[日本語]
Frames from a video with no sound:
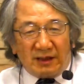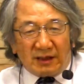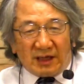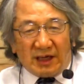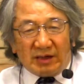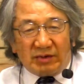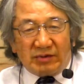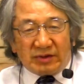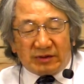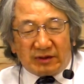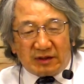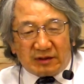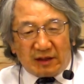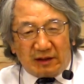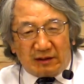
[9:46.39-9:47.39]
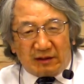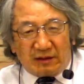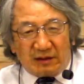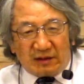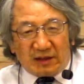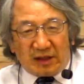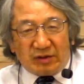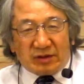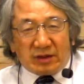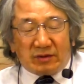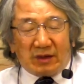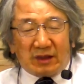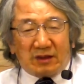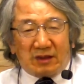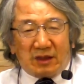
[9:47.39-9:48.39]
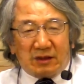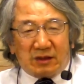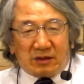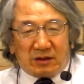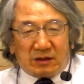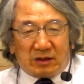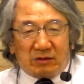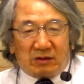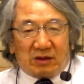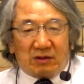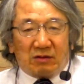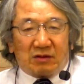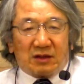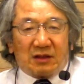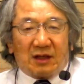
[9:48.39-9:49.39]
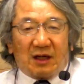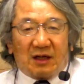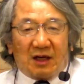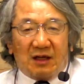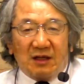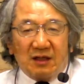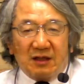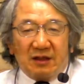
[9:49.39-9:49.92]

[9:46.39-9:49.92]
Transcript: 彼らを許してください何をしてるか分かってないんですって言ってるのを聞きながら